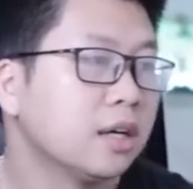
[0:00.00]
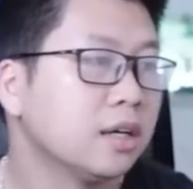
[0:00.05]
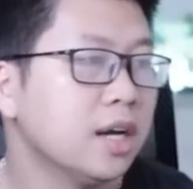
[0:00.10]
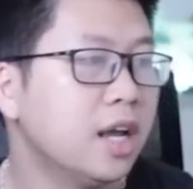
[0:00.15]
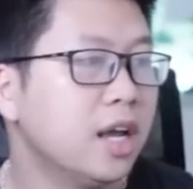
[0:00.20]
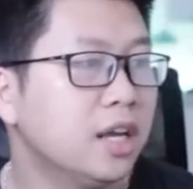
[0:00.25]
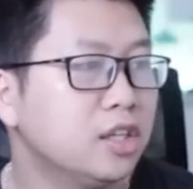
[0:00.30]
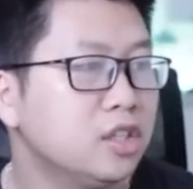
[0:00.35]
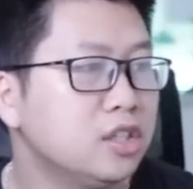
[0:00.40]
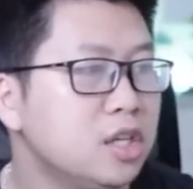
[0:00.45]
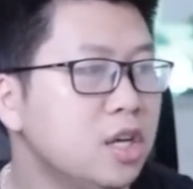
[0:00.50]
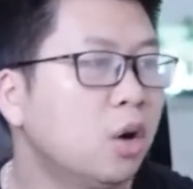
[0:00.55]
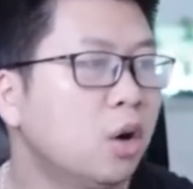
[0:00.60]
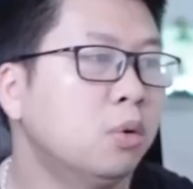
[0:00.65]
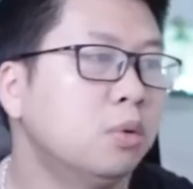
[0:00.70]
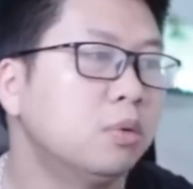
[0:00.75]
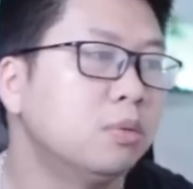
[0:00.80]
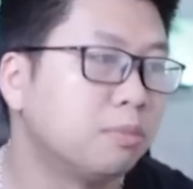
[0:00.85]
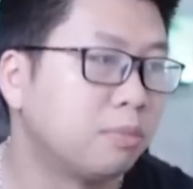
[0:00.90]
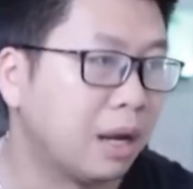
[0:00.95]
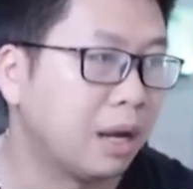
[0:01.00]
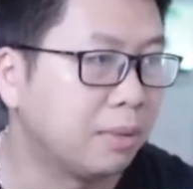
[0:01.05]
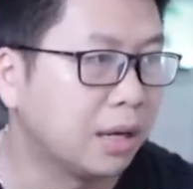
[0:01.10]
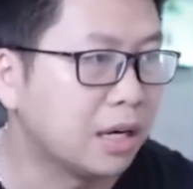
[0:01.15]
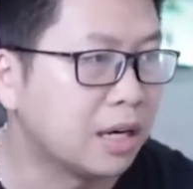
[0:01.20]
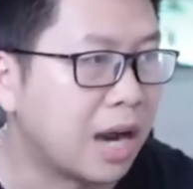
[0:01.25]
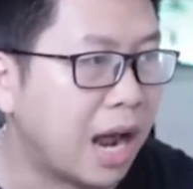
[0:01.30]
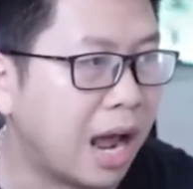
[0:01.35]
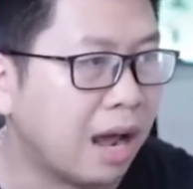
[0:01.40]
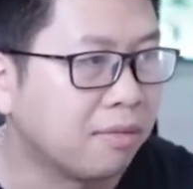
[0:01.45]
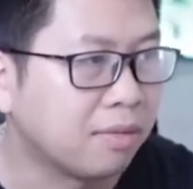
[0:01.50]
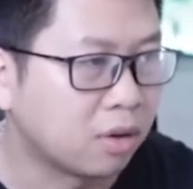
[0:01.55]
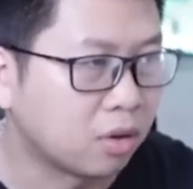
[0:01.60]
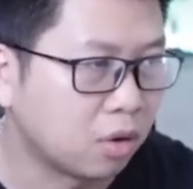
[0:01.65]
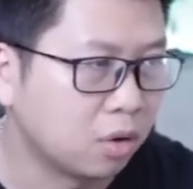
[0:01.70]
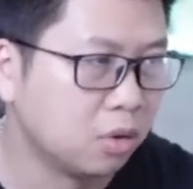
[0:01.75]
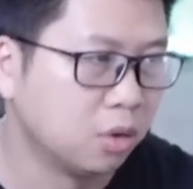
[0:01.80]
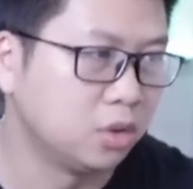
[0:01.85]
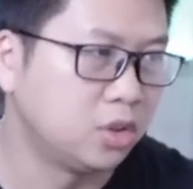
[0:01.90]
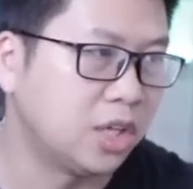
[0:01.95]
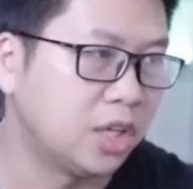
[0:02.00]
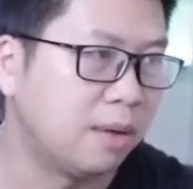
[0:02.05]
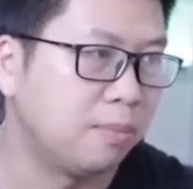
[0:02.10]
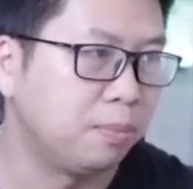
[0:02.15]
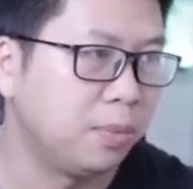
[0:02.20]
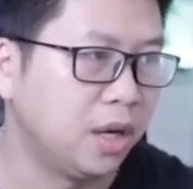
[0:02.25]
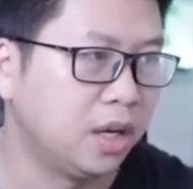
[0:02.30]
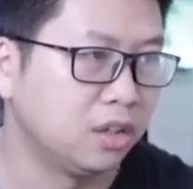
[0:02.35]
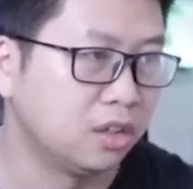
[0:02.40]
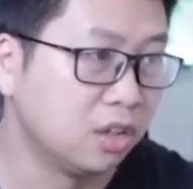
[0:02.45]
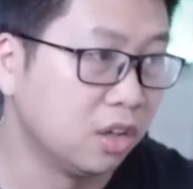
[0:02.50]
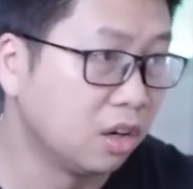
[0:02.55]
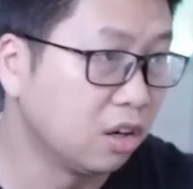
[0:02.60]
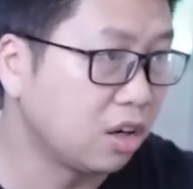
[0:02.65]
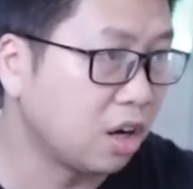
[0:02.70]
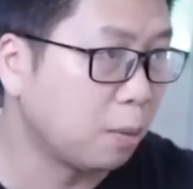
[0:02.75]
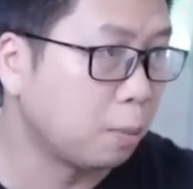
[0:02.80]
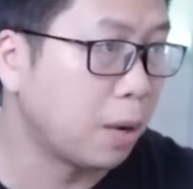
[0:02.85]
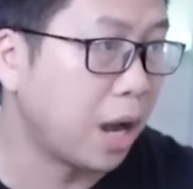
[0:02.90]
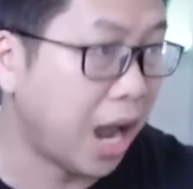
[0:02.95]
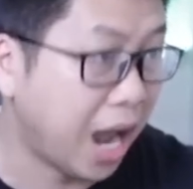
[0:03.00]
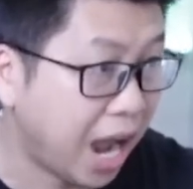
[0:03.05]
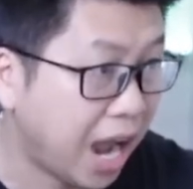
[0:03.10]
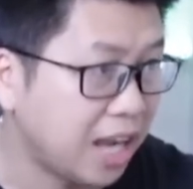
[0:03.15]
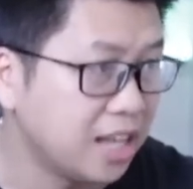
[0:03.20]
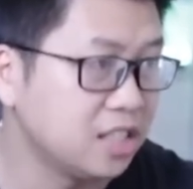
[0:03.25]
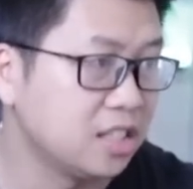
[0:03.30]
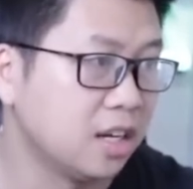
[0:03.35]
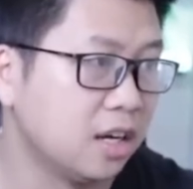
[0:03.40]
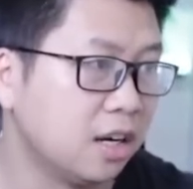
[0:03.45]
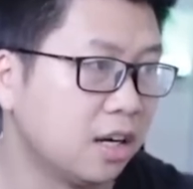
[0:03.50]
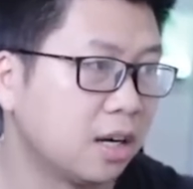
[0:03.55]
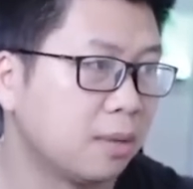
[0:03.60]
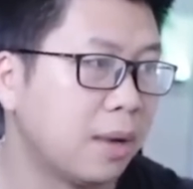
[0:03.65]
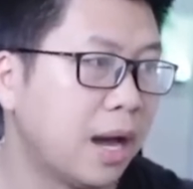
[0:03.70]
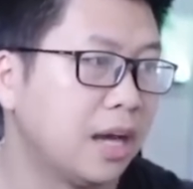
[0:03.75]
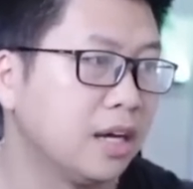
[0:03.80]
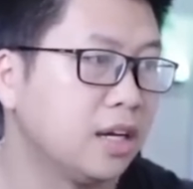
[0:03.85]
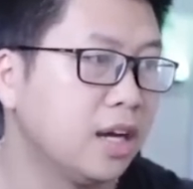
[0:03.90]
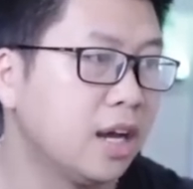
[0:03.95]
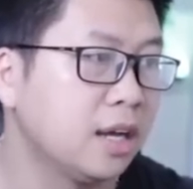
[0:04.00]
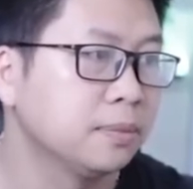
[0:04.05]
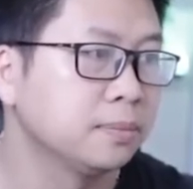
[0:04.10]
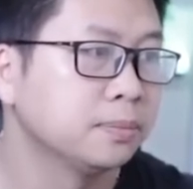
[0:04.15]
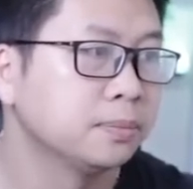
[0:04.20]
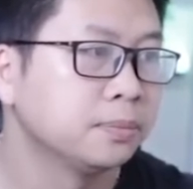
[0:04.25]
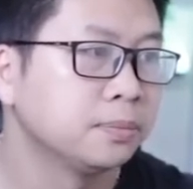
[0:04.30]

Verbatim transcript: để nhiễu máy bắn đá và Royal Champion hướng góc 2 giờ các bạn nhé.